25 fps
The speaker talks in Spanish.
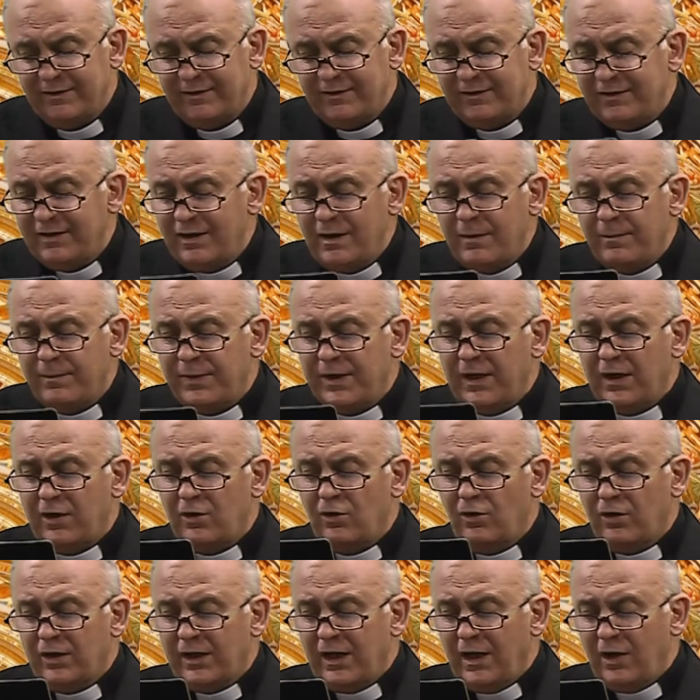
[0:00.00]
siempre
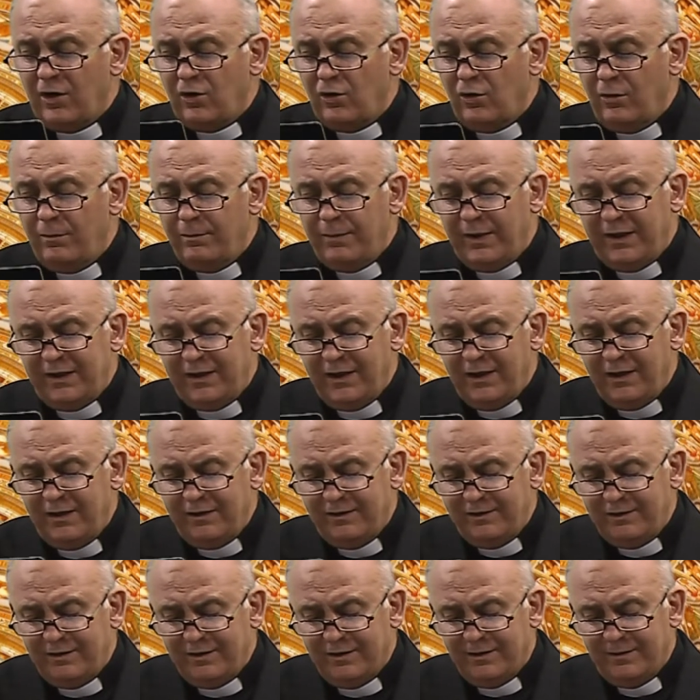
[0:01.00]
con gran
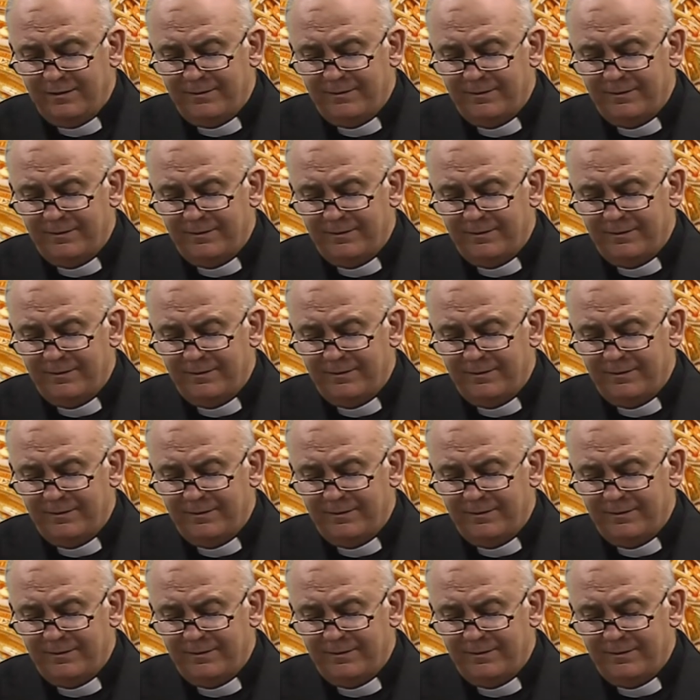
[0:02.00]
competencia.